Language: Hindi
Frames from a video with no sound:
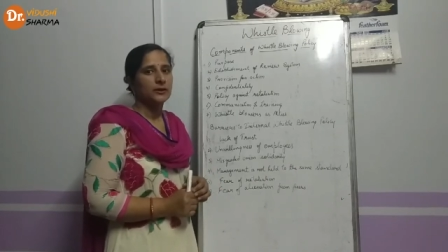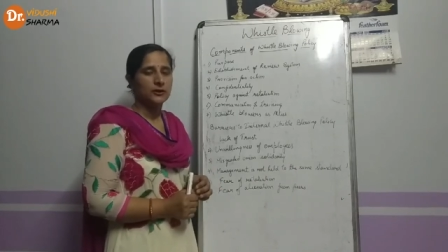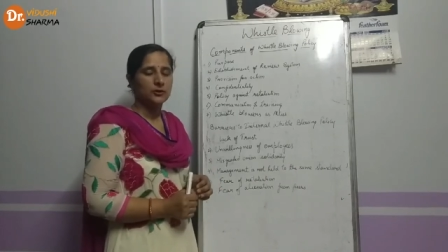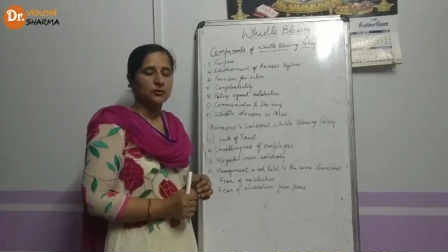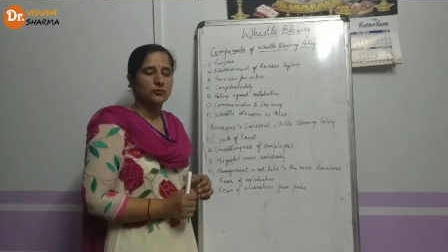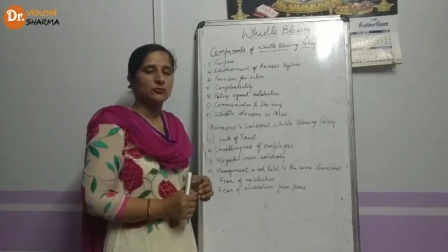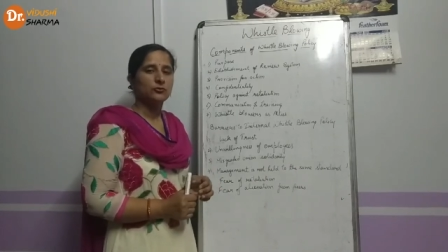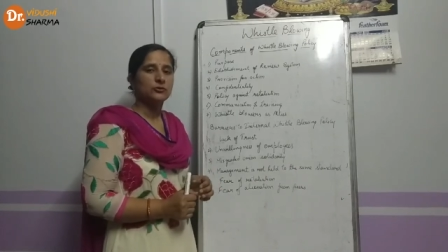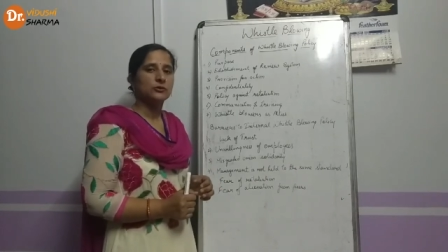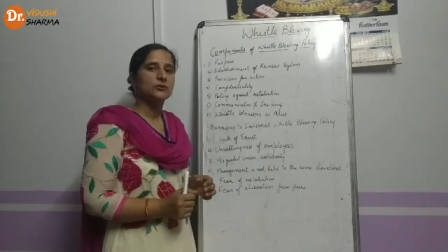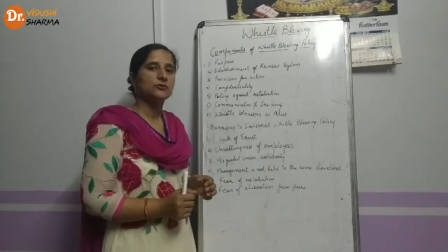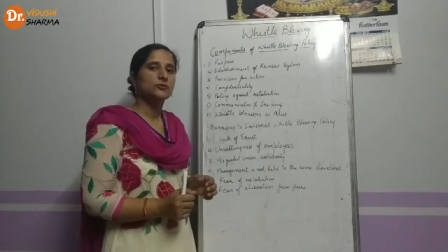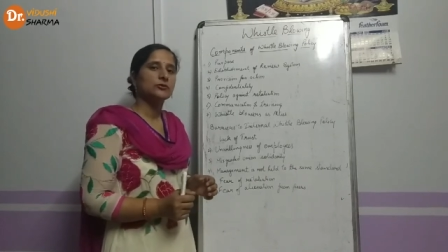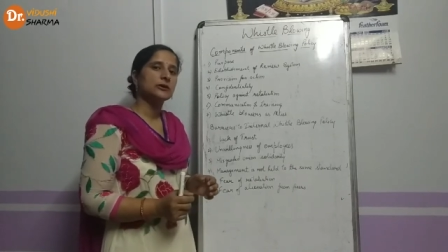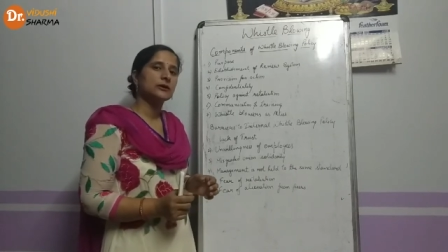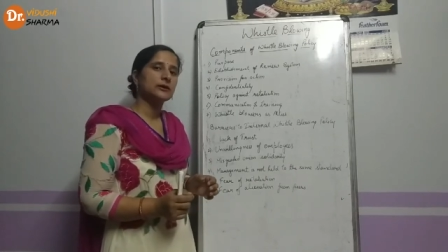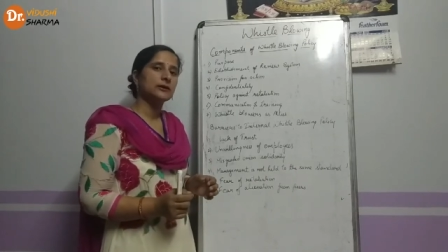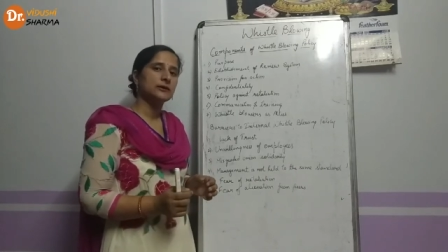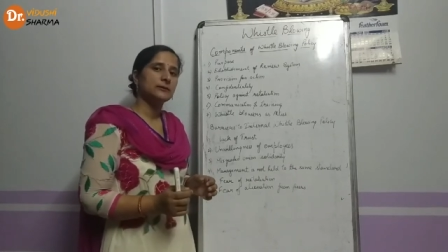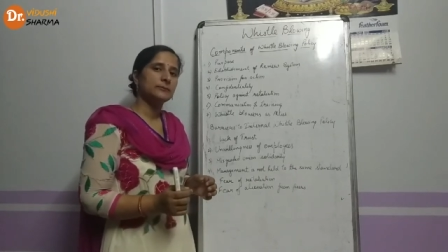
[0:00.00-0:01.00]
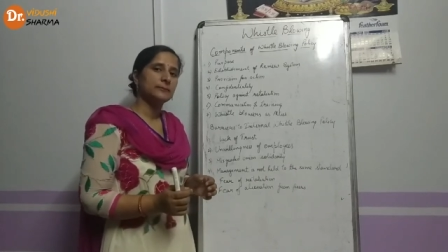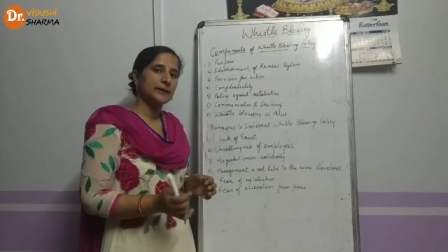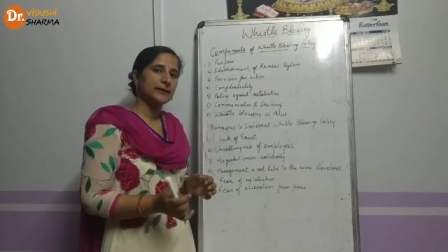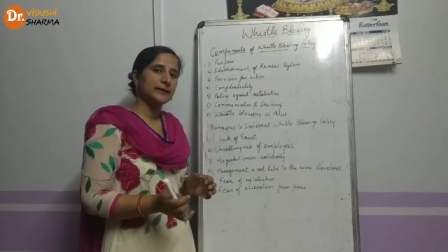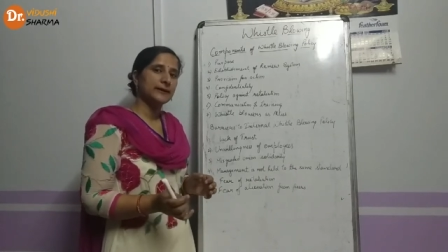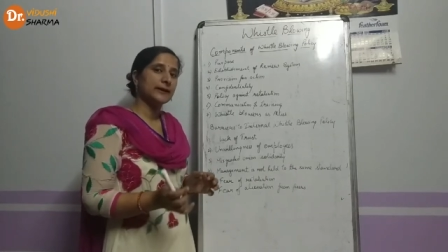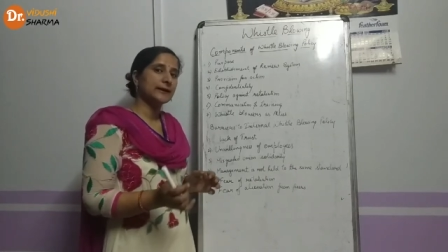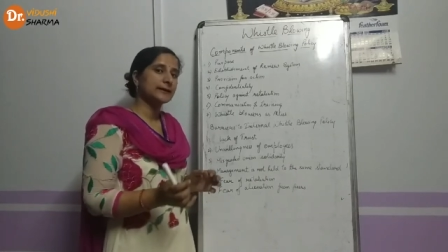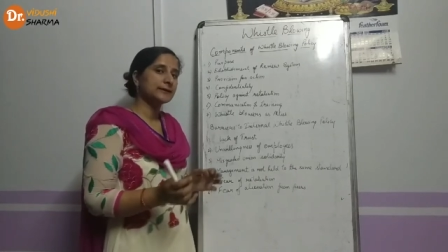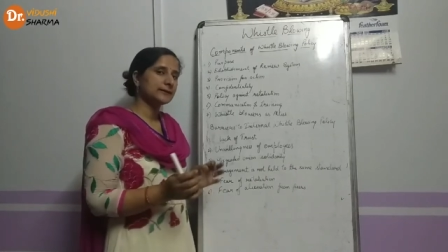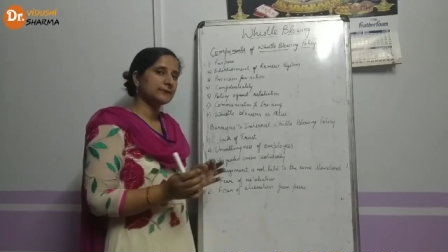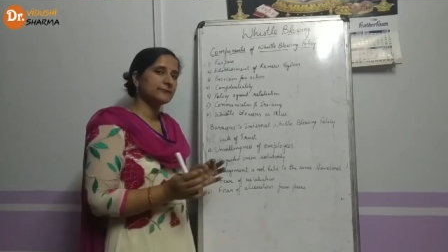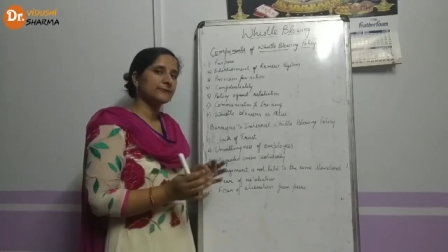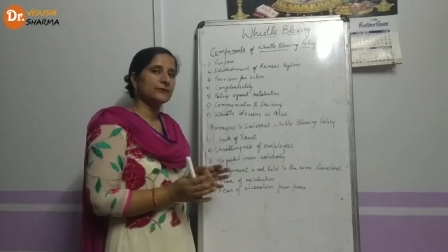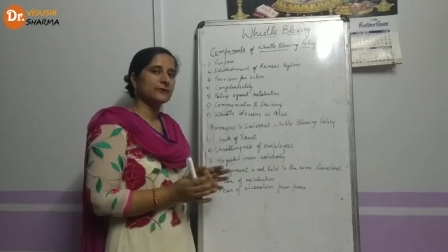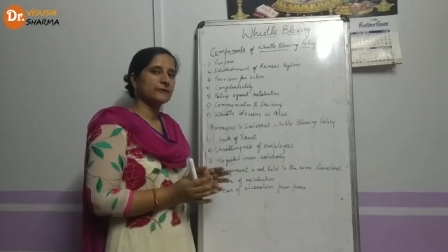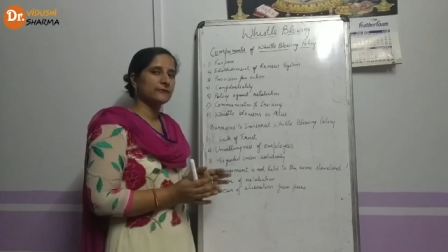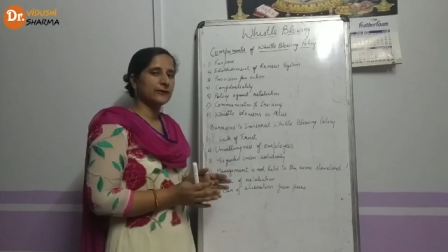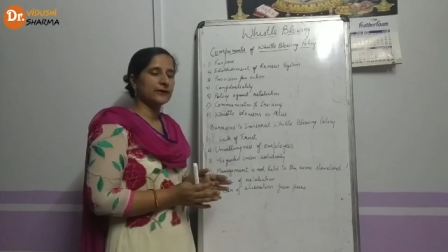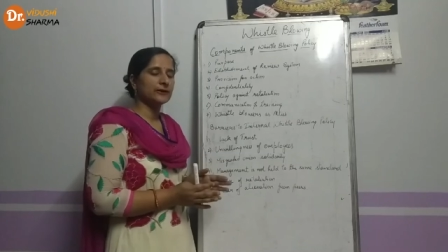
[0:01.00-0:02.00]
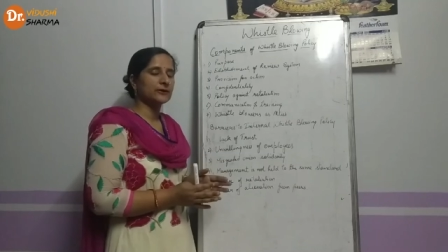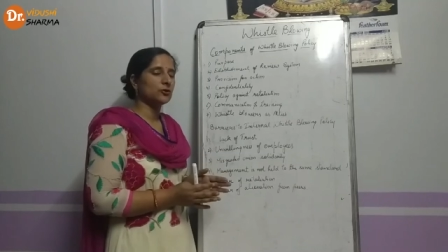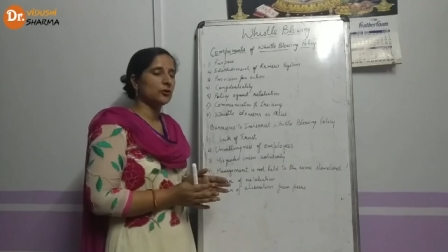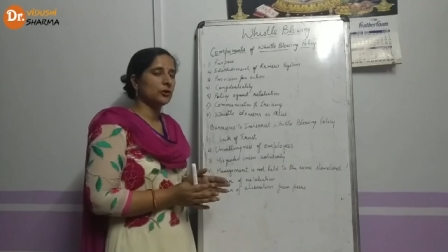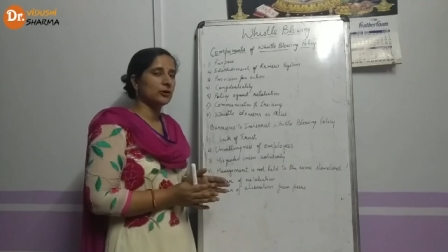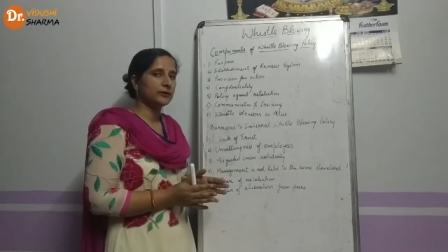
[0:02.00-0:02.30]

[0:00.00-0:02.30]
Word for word: क्यों क्योंकि मैं नेगेटिव इफेक्ट